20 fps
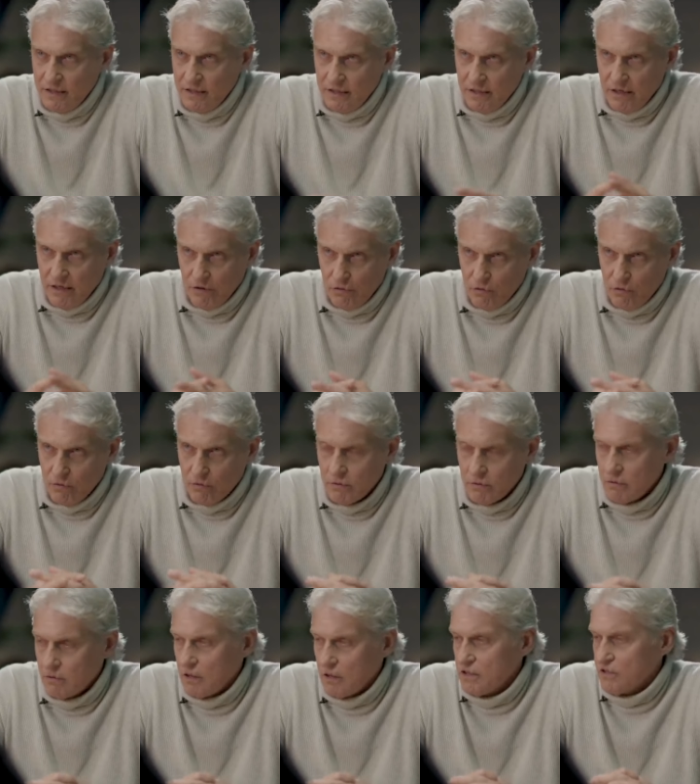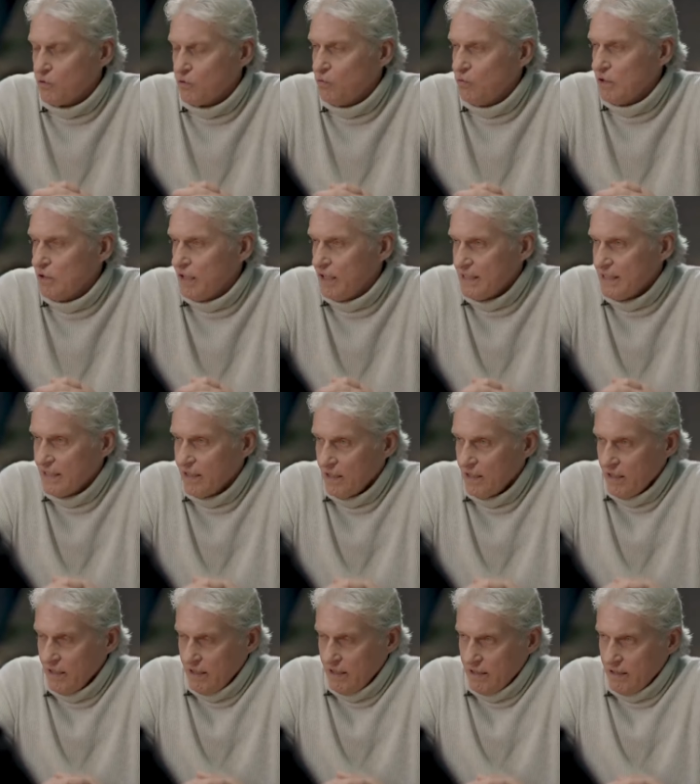никакого разгула
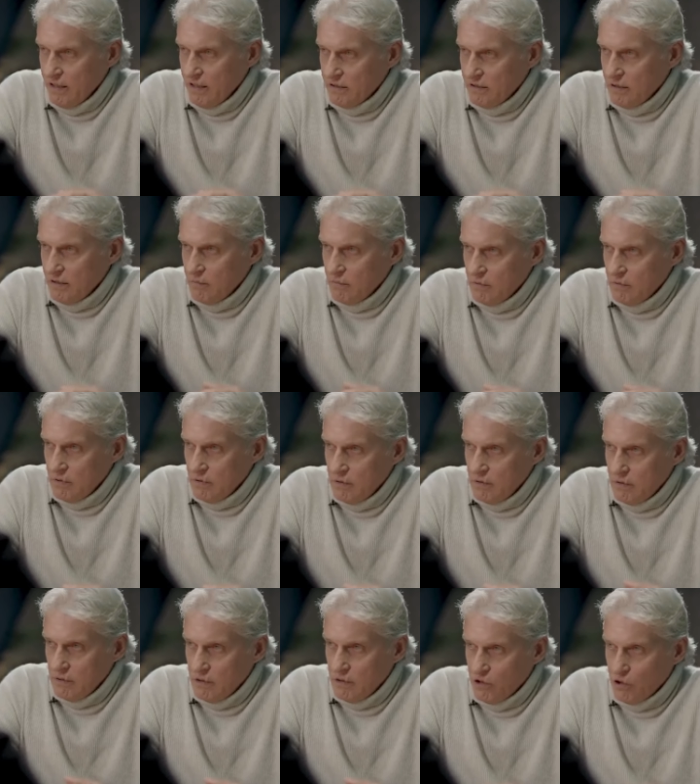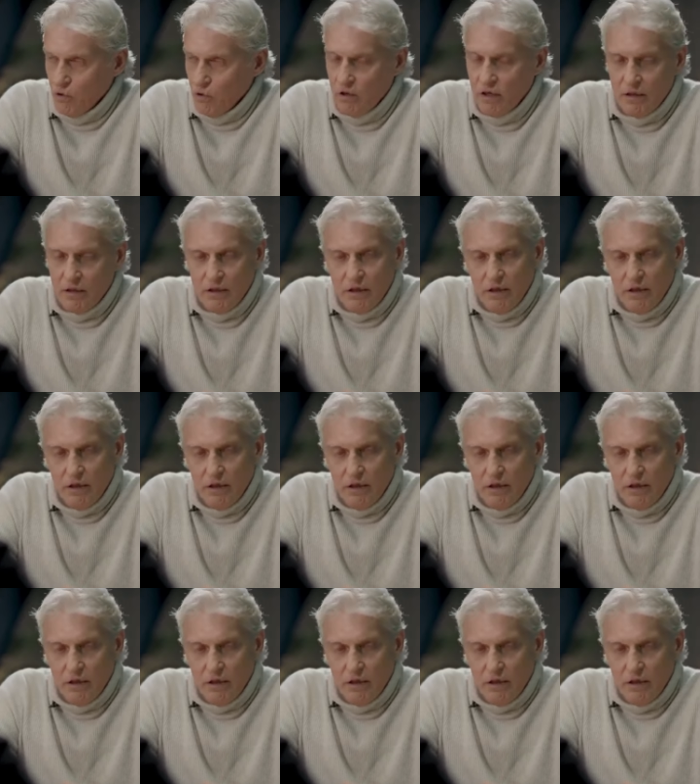или там э, шока.